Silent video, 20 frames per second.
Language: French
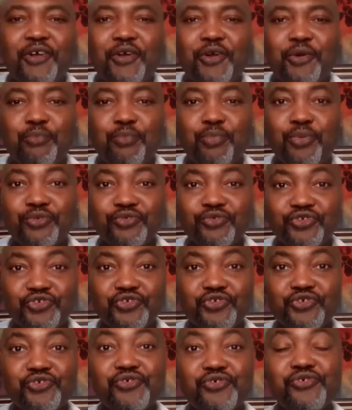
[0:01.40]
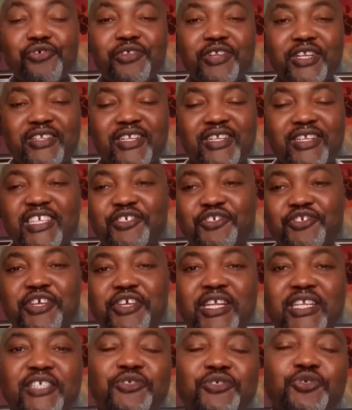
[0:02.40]
euh, bonjour
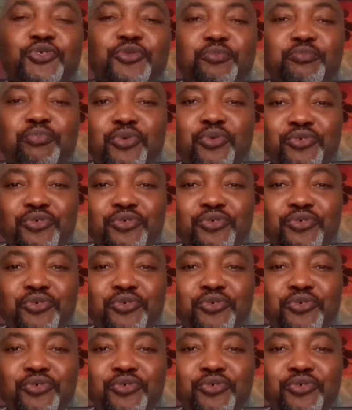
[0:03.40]
les uns et les autres.